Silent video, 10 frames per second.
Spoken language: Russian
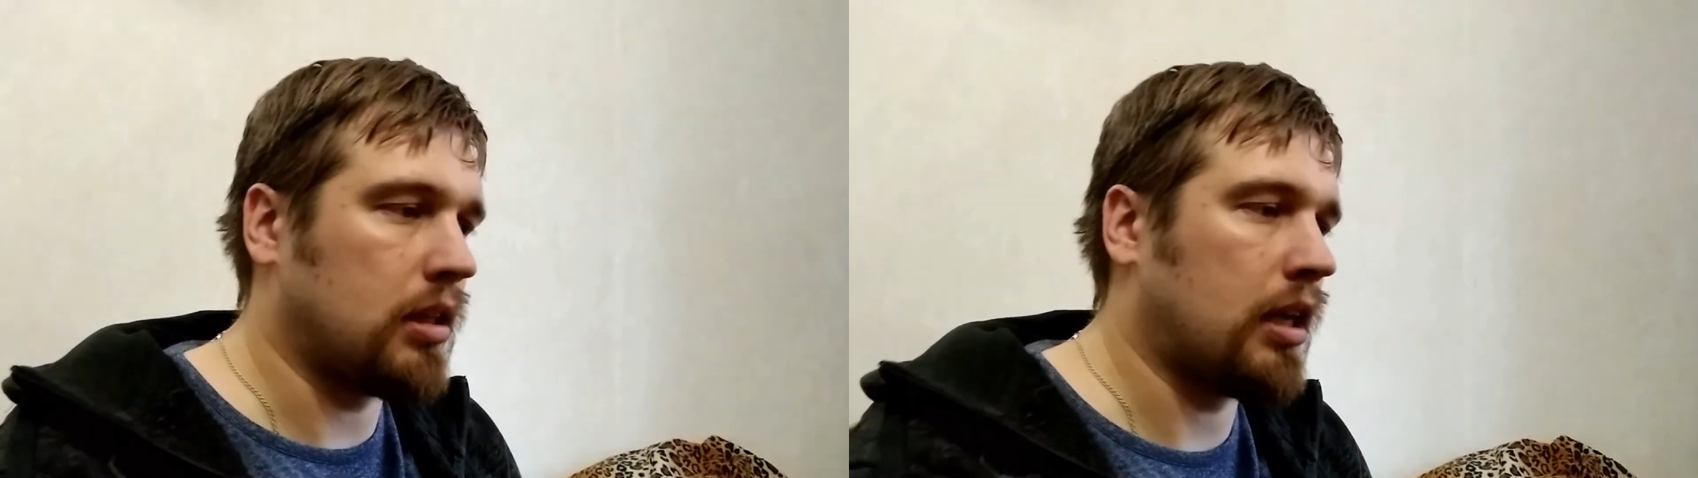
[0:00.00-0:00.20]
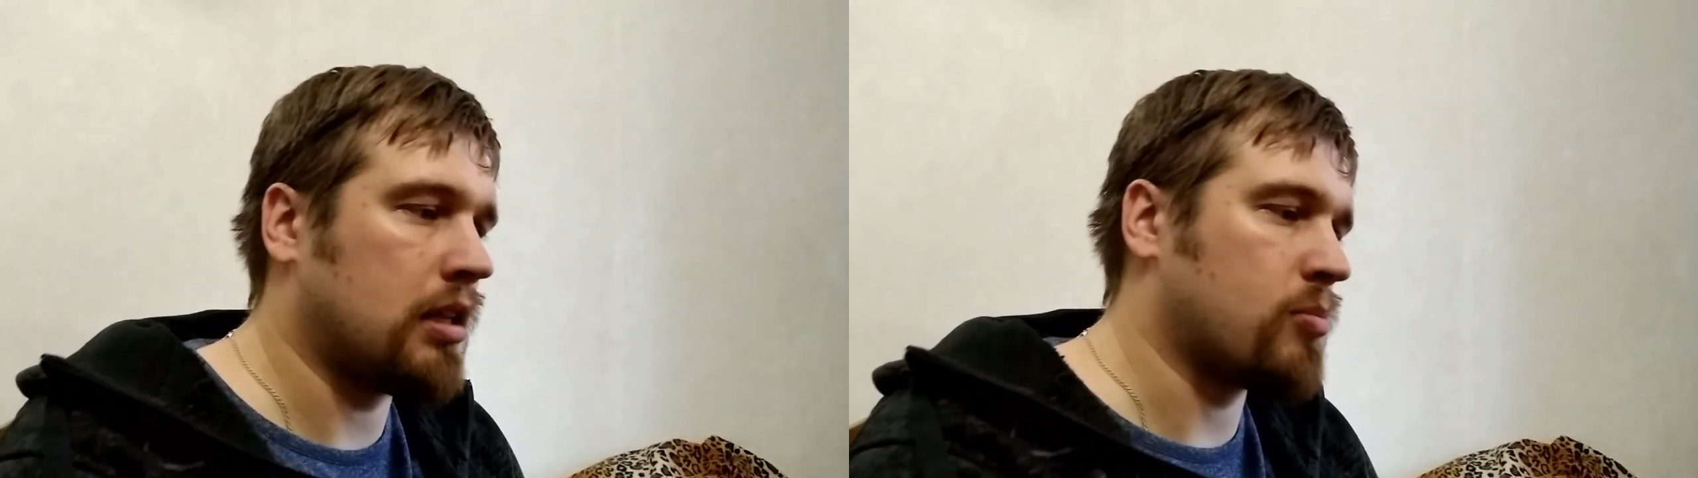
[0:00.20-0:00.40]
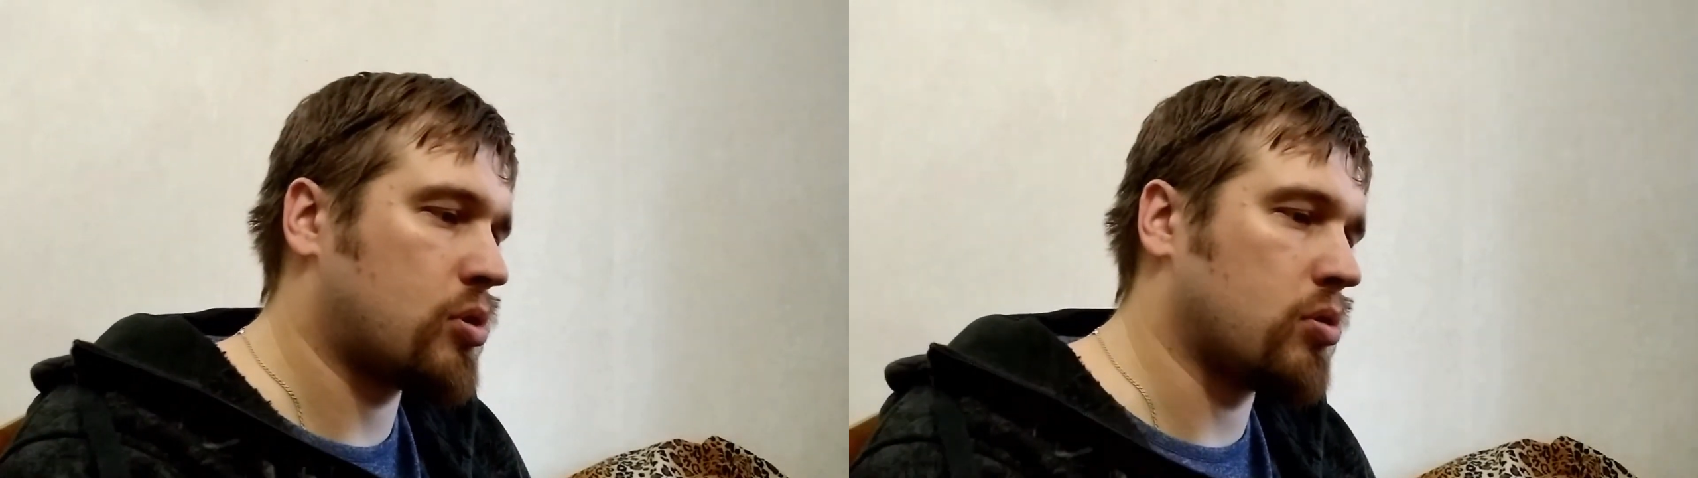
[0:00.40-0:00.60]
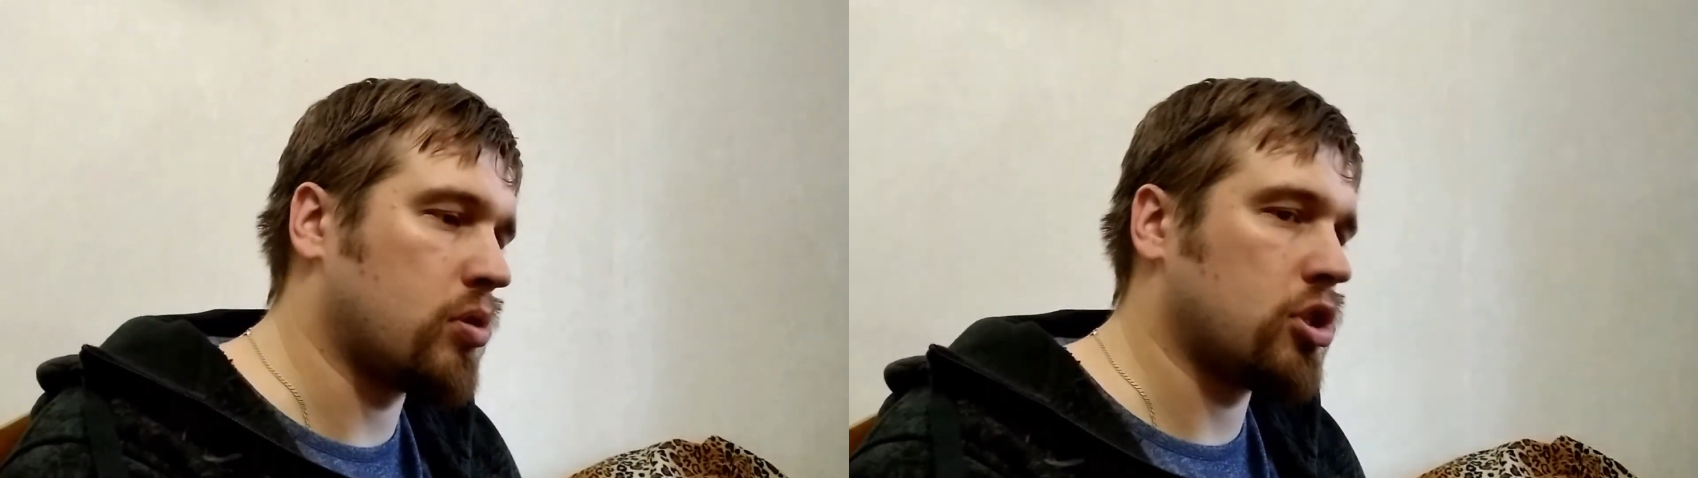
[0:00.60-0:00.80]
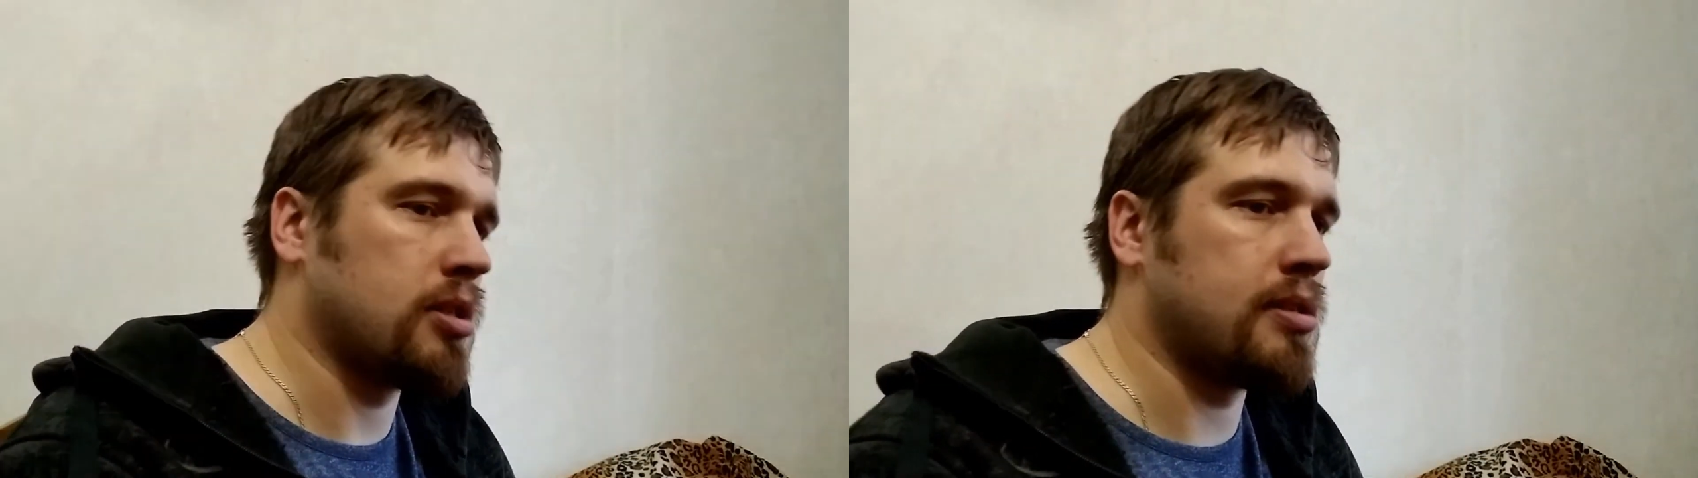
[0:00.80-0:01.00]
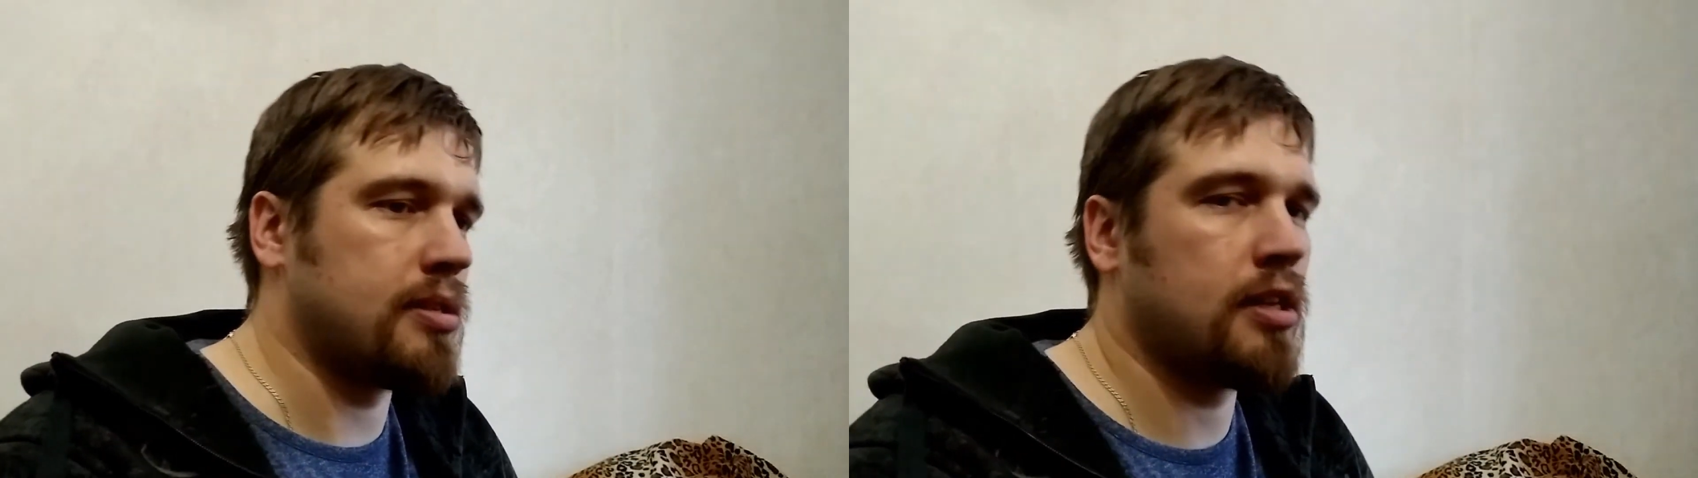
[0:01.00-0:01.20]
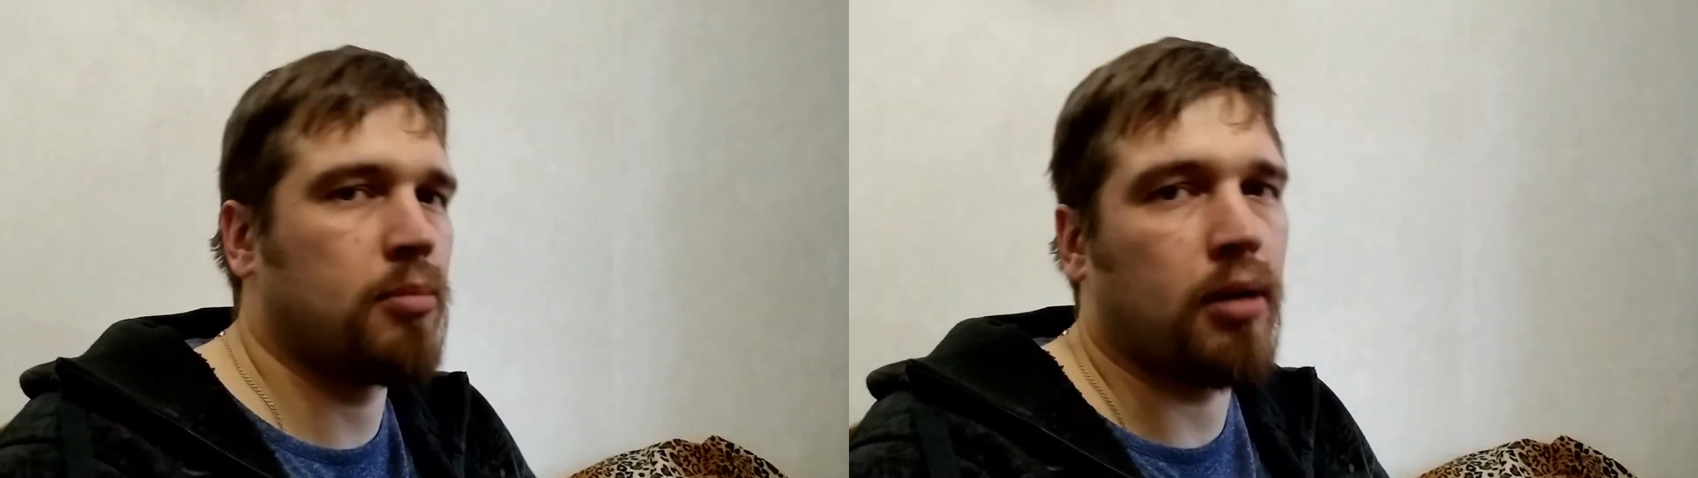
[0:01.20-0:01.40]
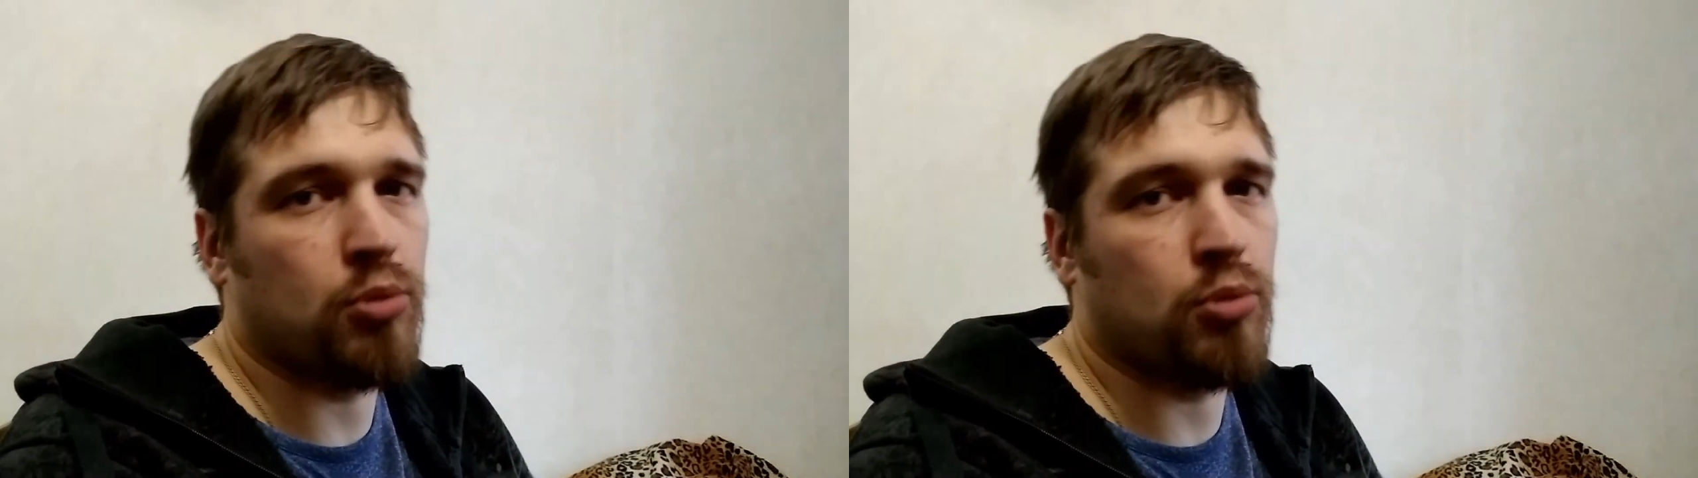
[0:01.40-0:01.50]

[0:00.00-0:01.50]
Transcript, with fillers: рядом с Солнечной системой,